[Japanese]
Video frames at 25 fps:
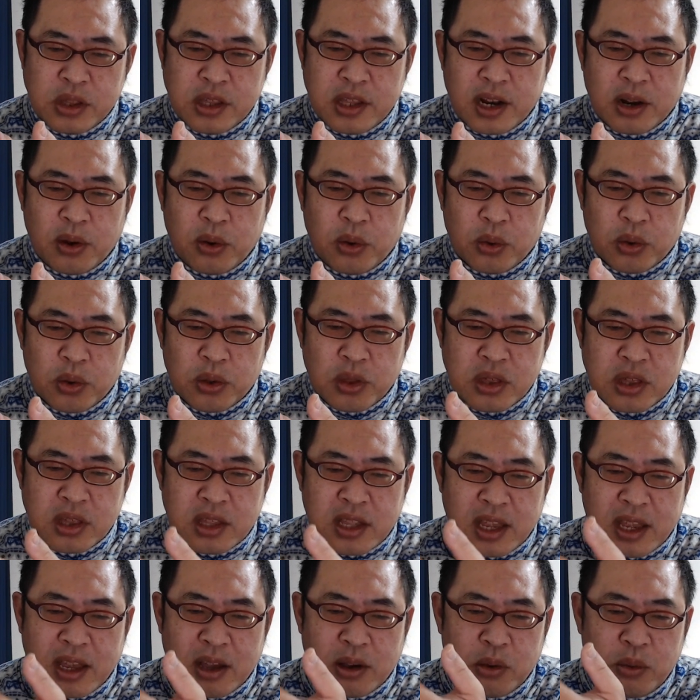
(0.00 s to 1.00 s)
こちらを
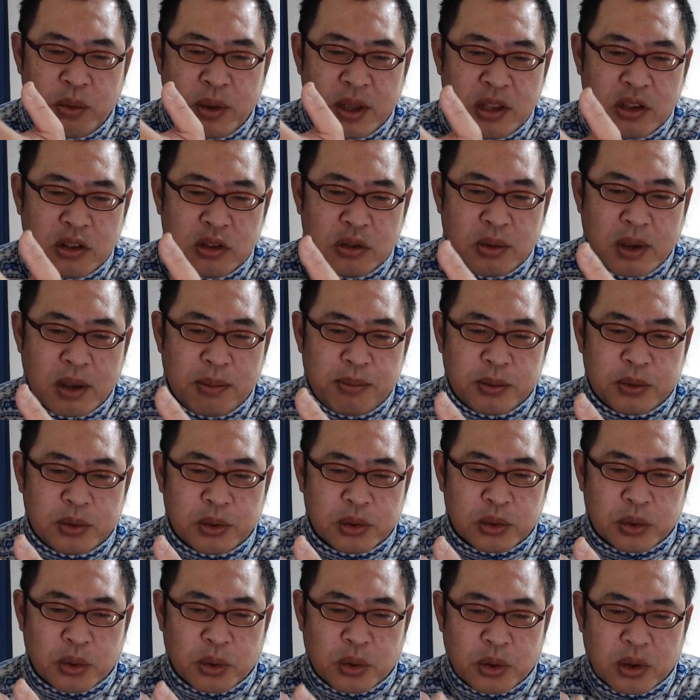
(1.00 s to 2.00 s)
下や上にスワイプ
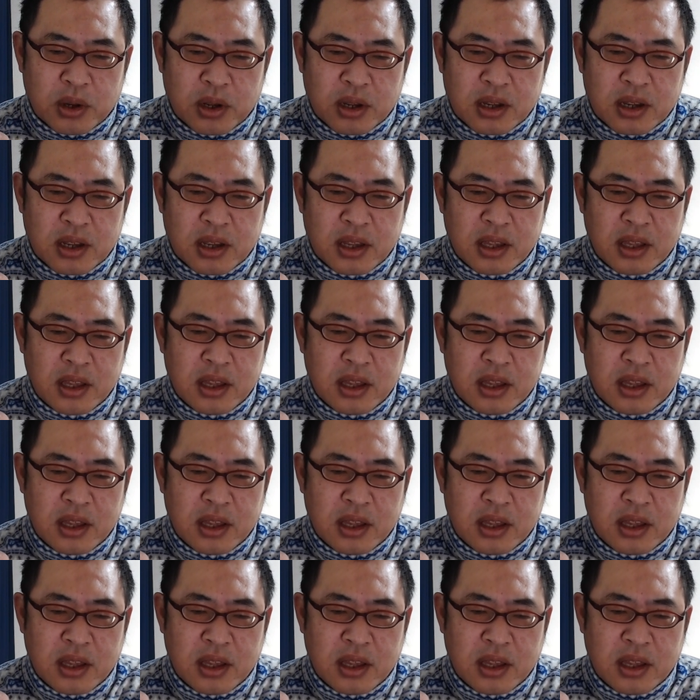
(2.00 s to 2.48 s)
すると